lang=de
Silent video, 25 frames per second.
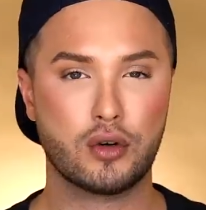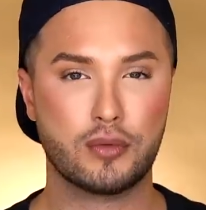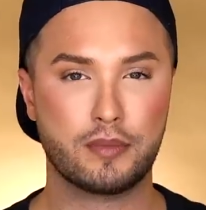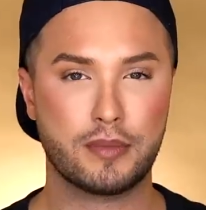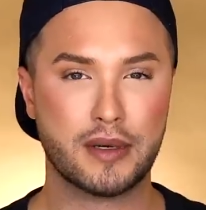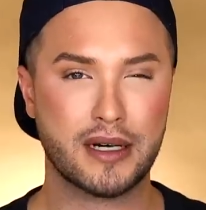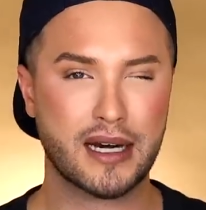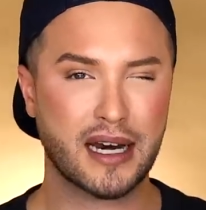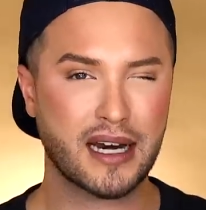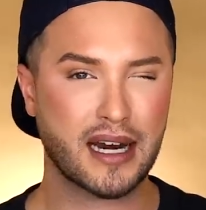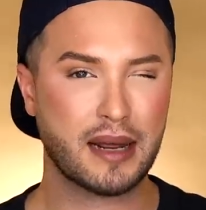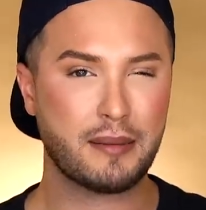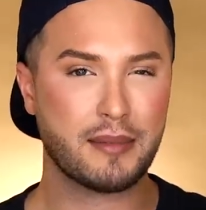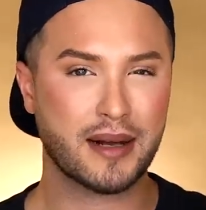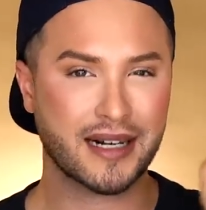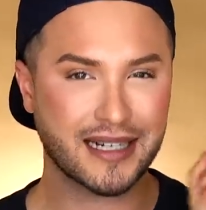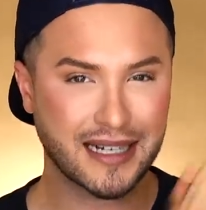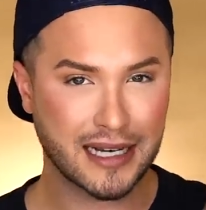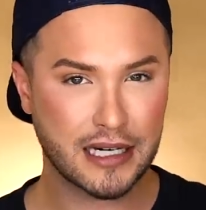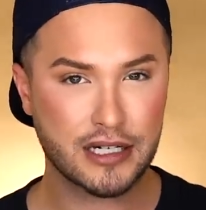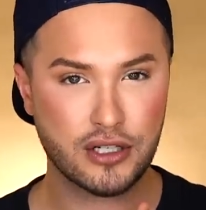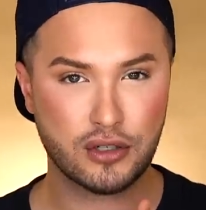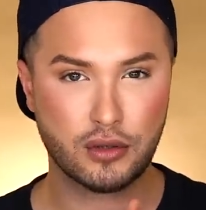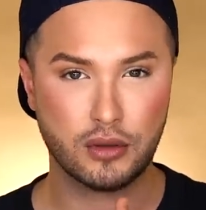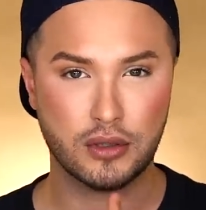und bin dann einmal
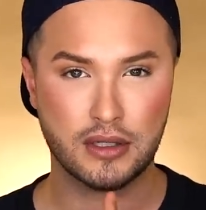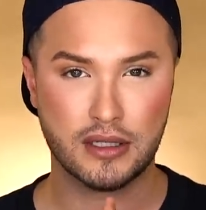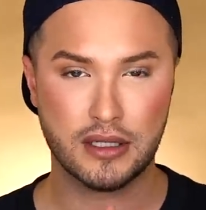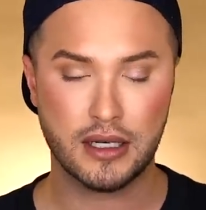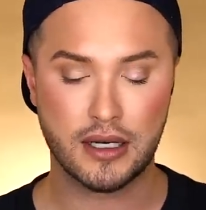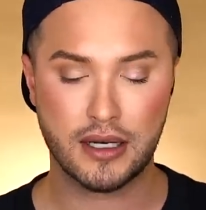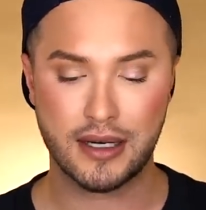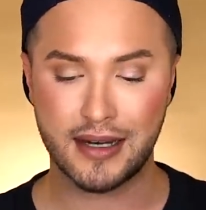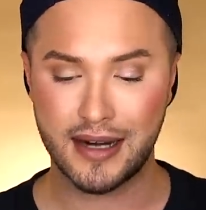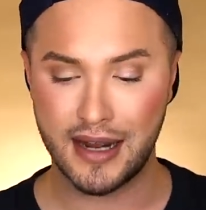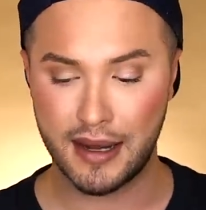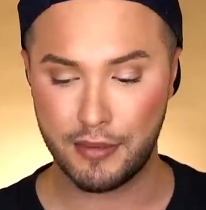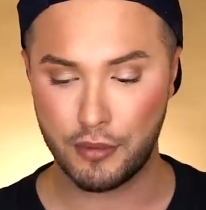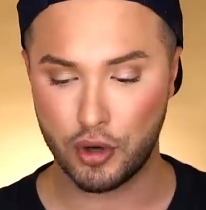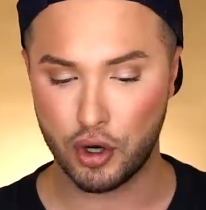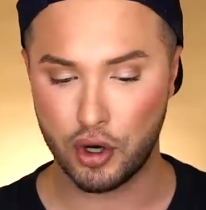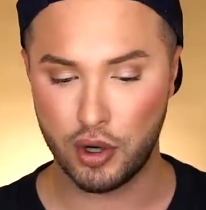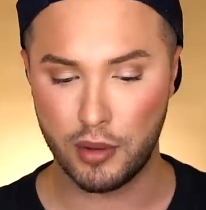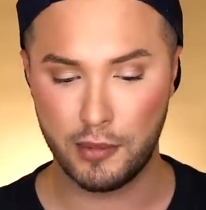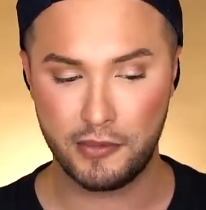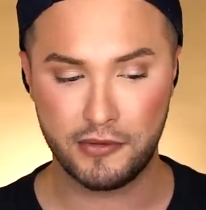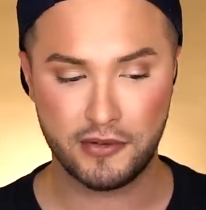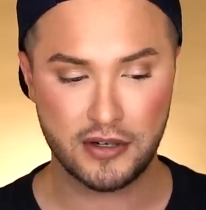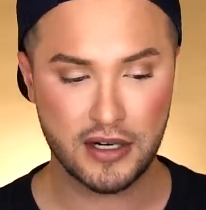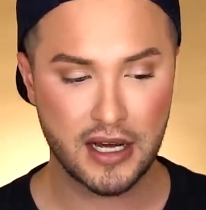ganz kurz in den DM
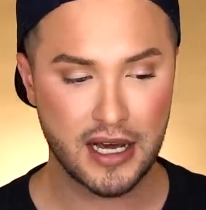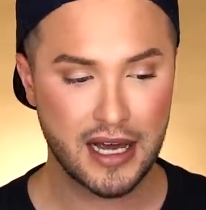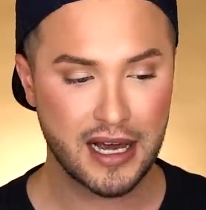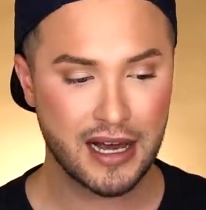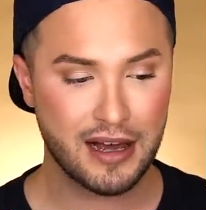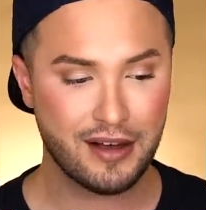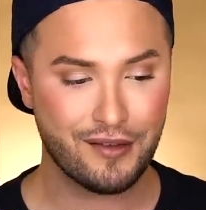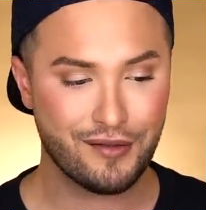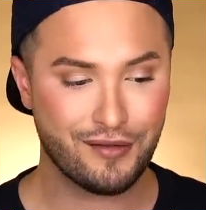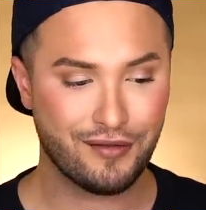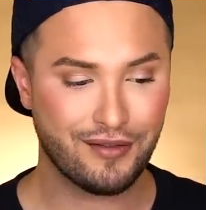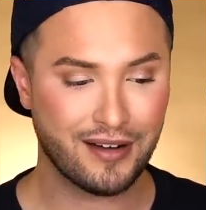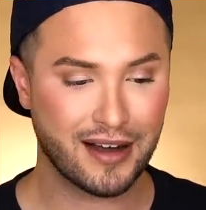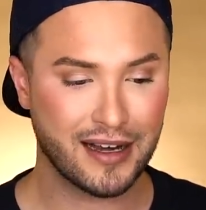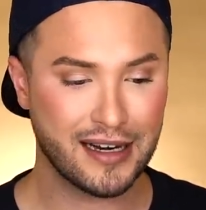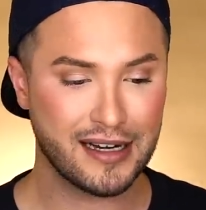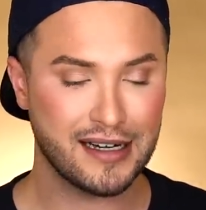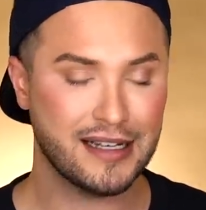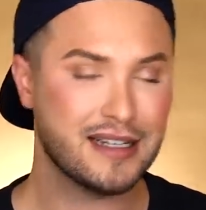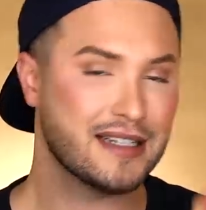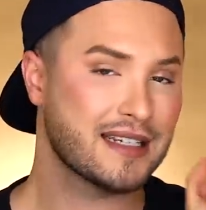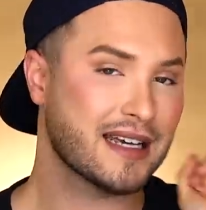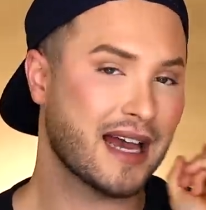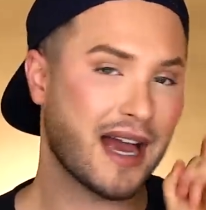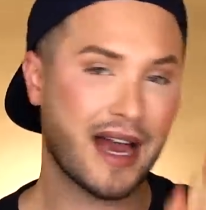gehüpft, weil
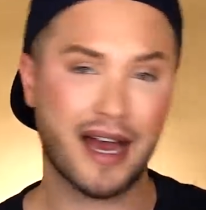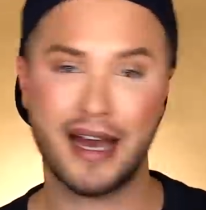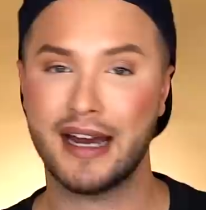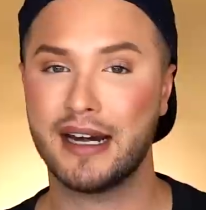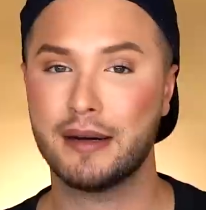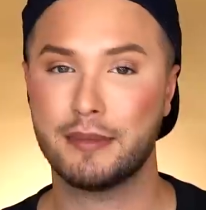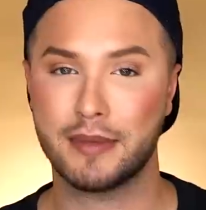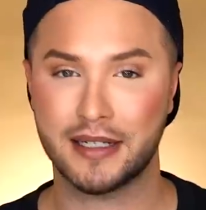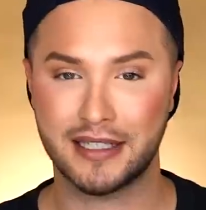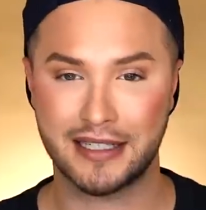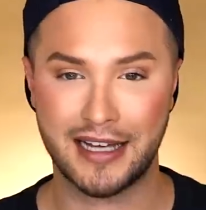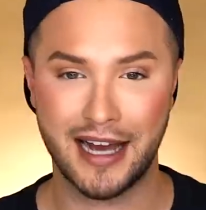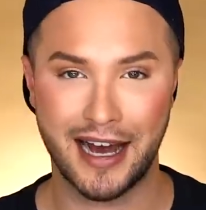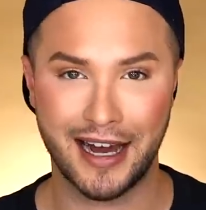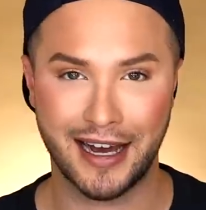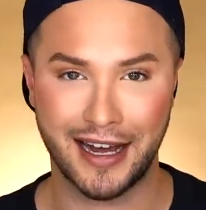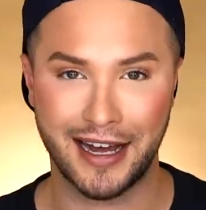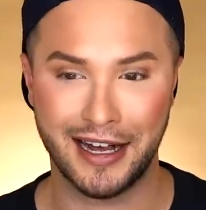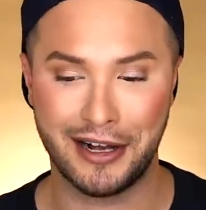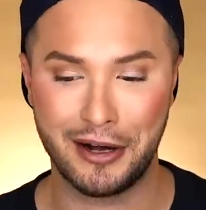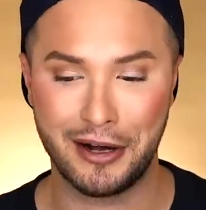ich eine Mascara